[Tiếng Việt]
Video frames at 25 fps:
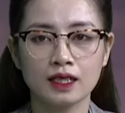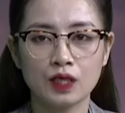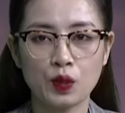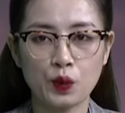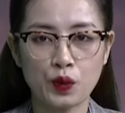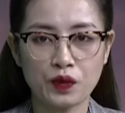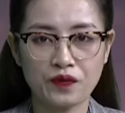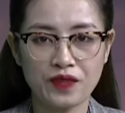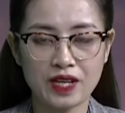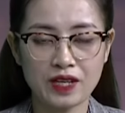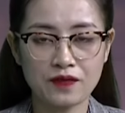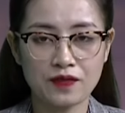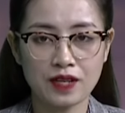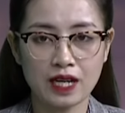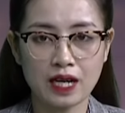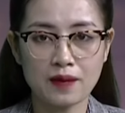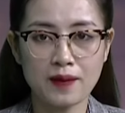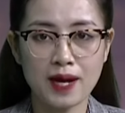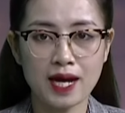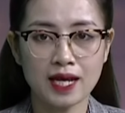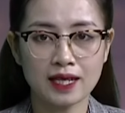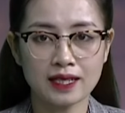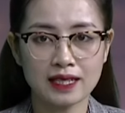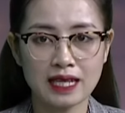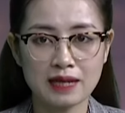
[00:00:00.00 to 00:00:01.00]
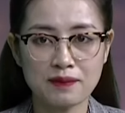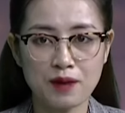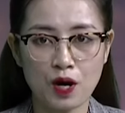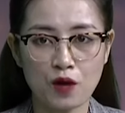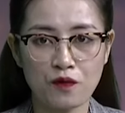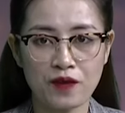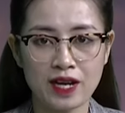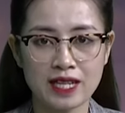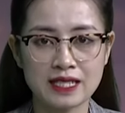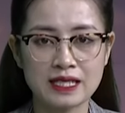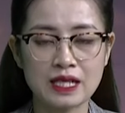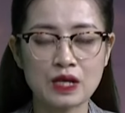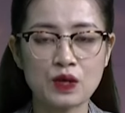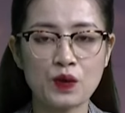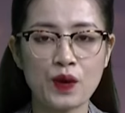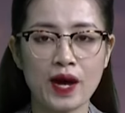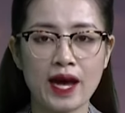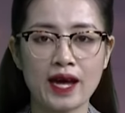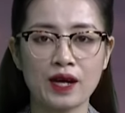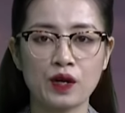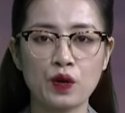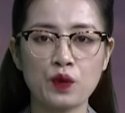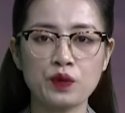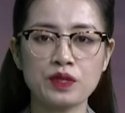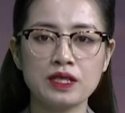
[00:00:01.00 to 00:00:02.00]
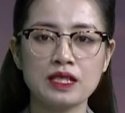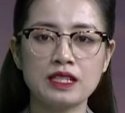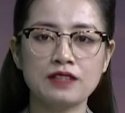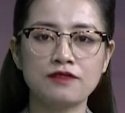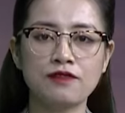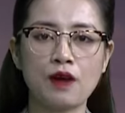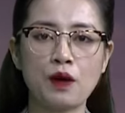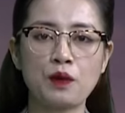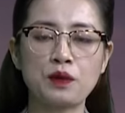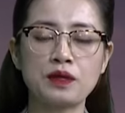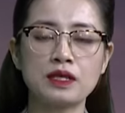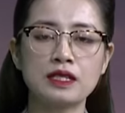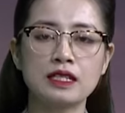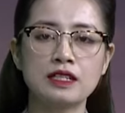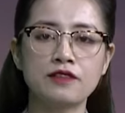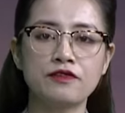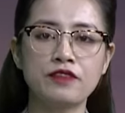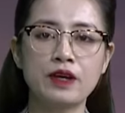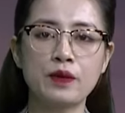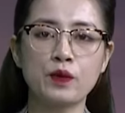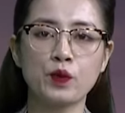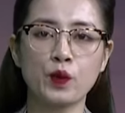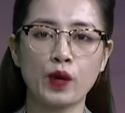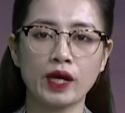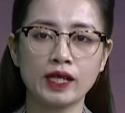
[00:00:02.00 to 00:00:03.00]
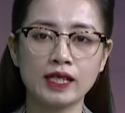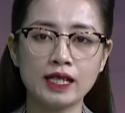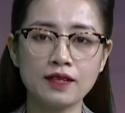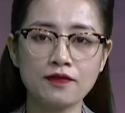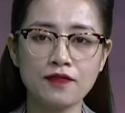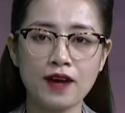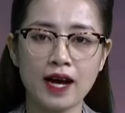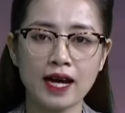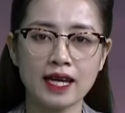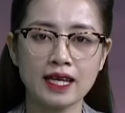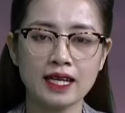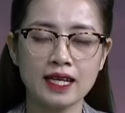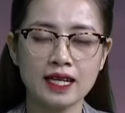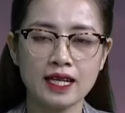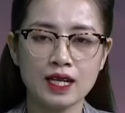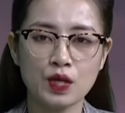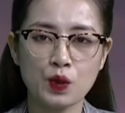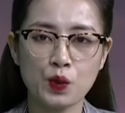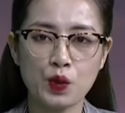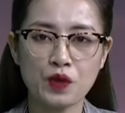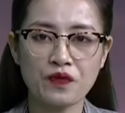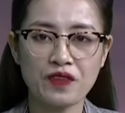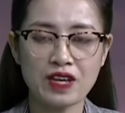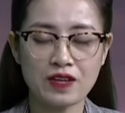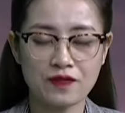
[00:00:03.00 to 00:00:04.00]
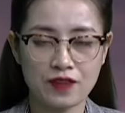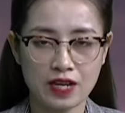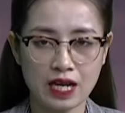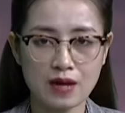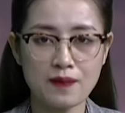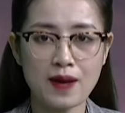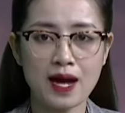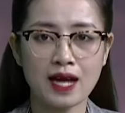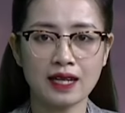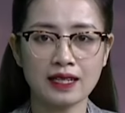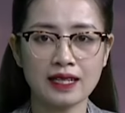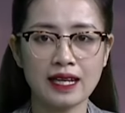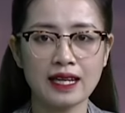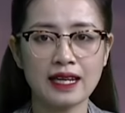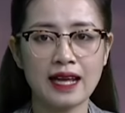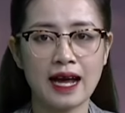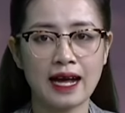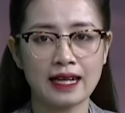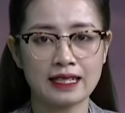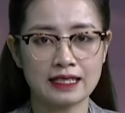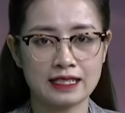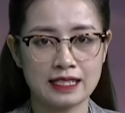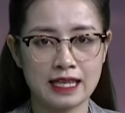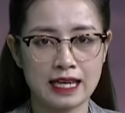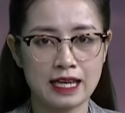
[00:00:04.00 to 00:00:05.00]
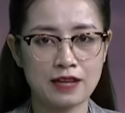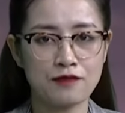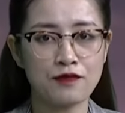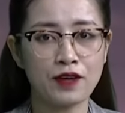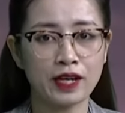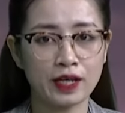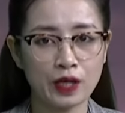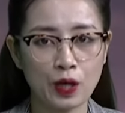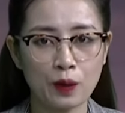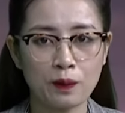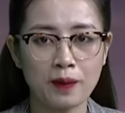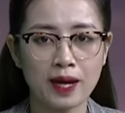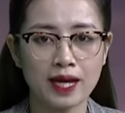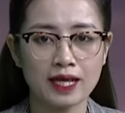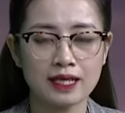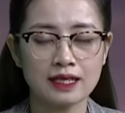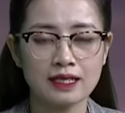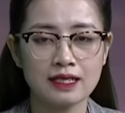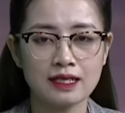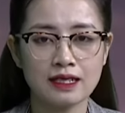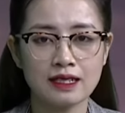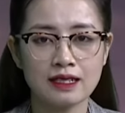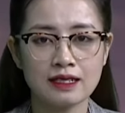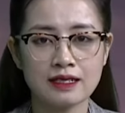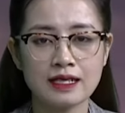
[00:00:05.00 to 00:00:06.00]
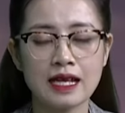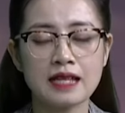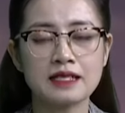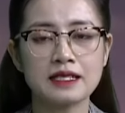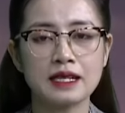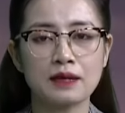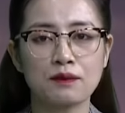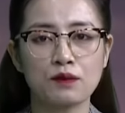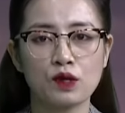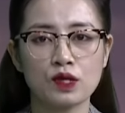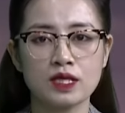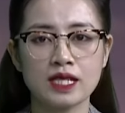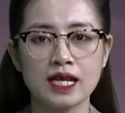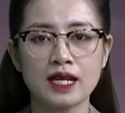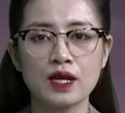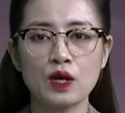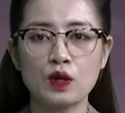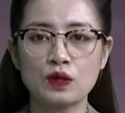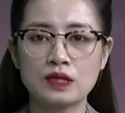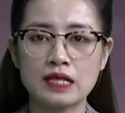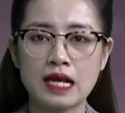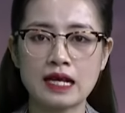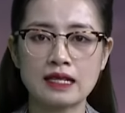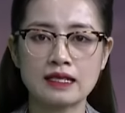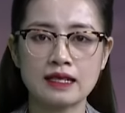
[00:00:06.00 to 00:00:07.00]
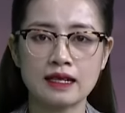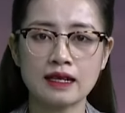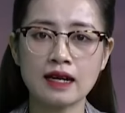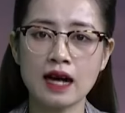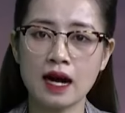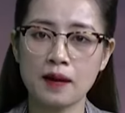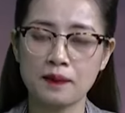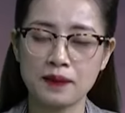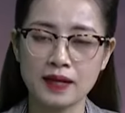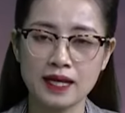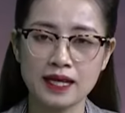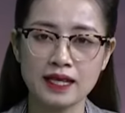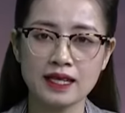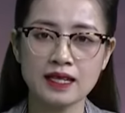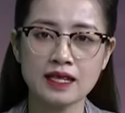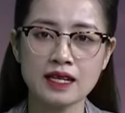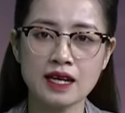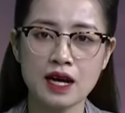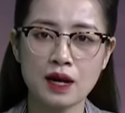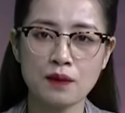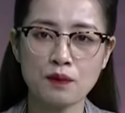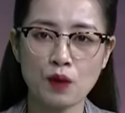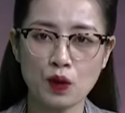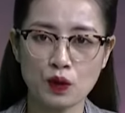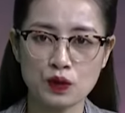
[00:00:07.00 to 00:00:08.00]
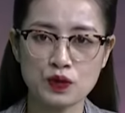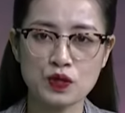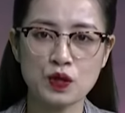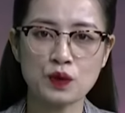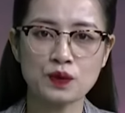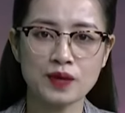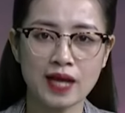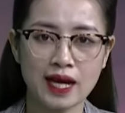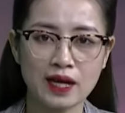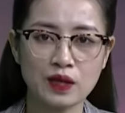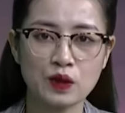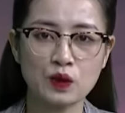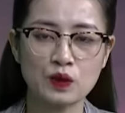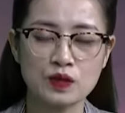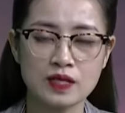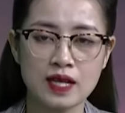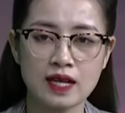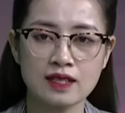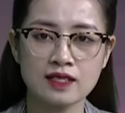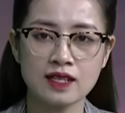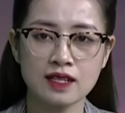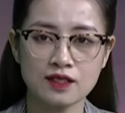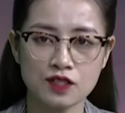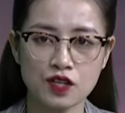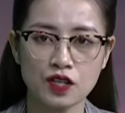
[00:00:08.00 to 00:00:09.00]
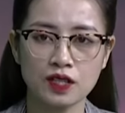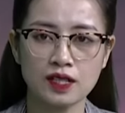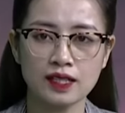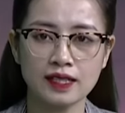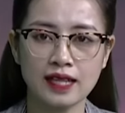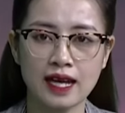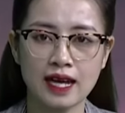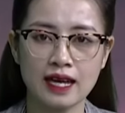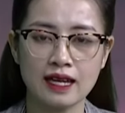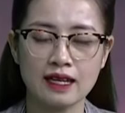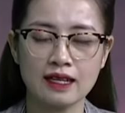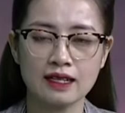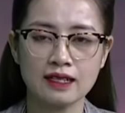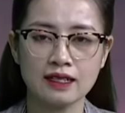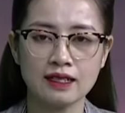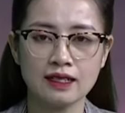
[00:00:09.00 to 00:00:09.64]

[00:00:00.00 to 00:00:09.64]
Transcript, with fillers: Thưa quý vị và các bạn, để bảo vệ sức khỏe cũng như phòng ngừa viêm quay khớp vai, quý vị và các bạn nên hạn chế vận động mạnh, xây dựng một chế độ dinh dưỡng hợp lý, bổ sung đầy đủ dưỡng chất cho cơ thể.